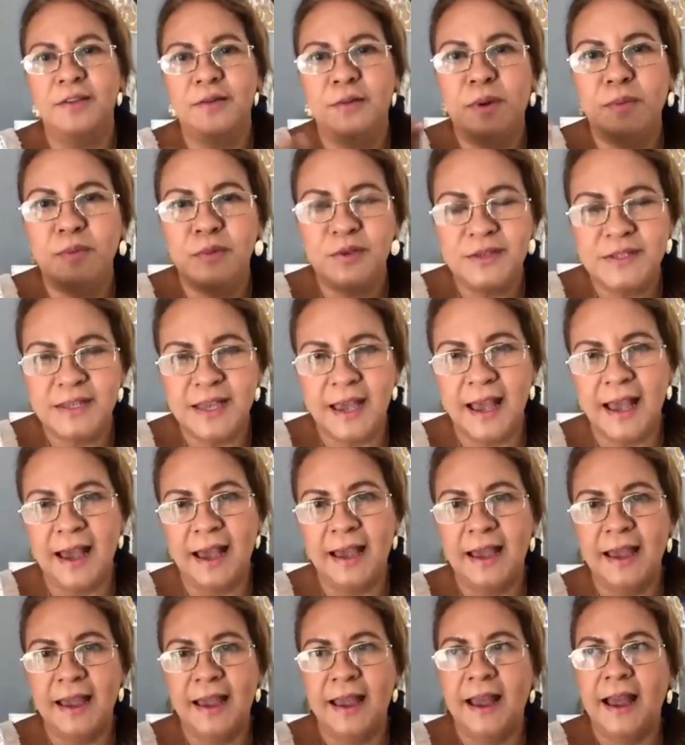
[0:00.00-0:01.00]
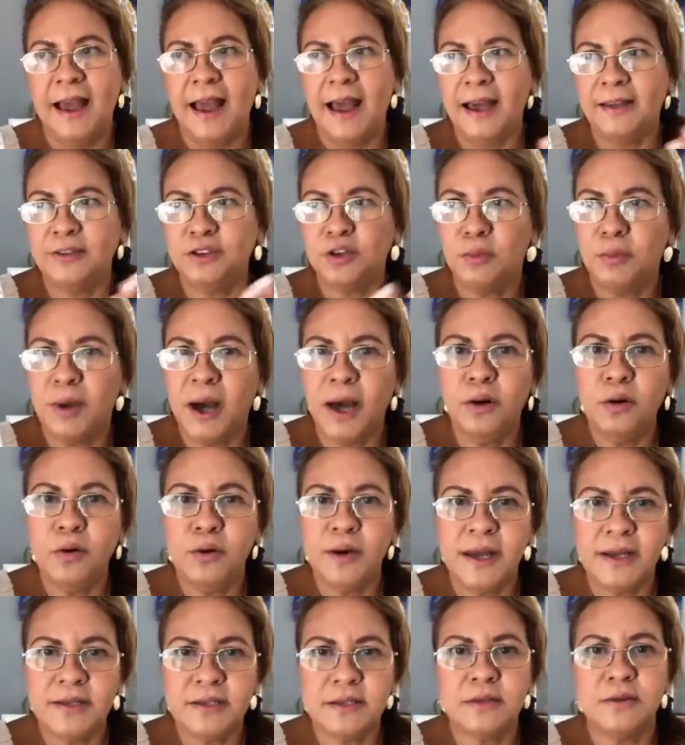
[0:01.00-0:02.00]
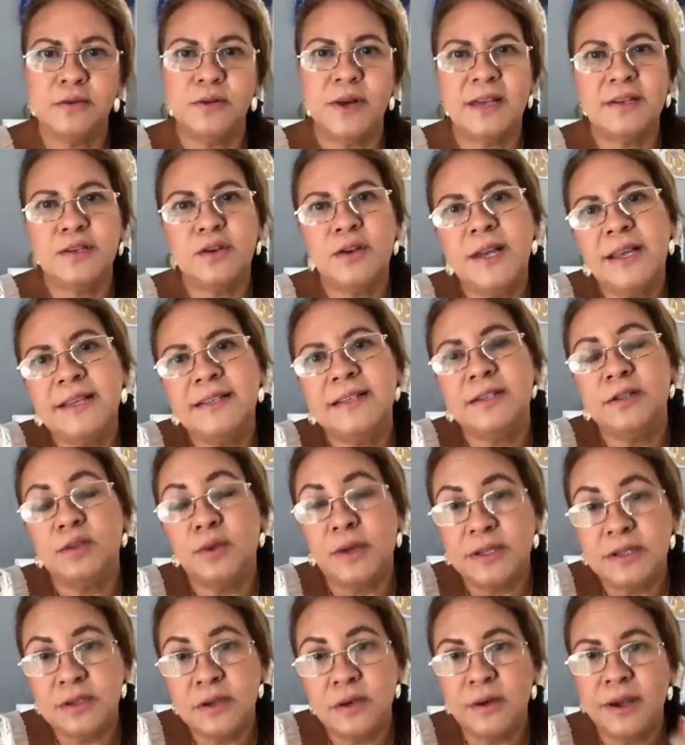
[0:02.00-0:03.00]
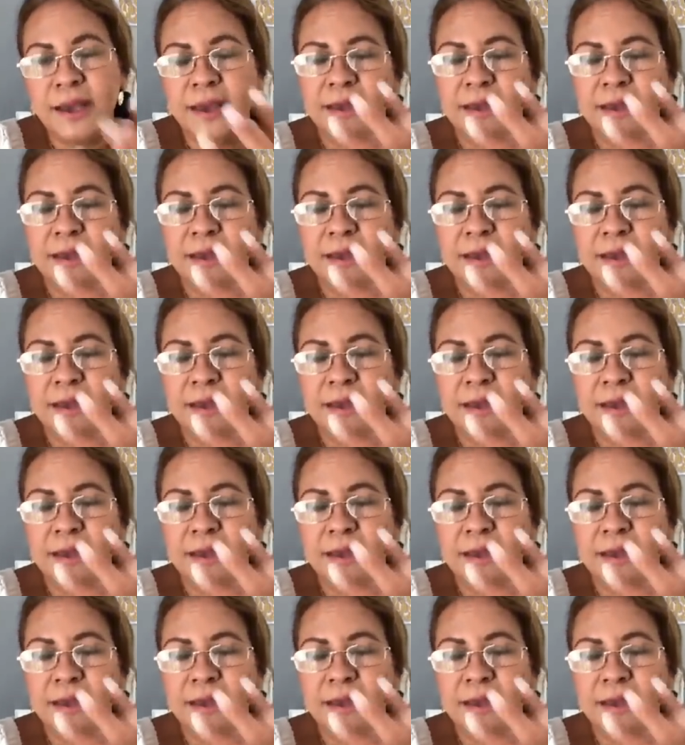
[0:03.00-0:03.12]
Vamos a, tomar una, una sola situación.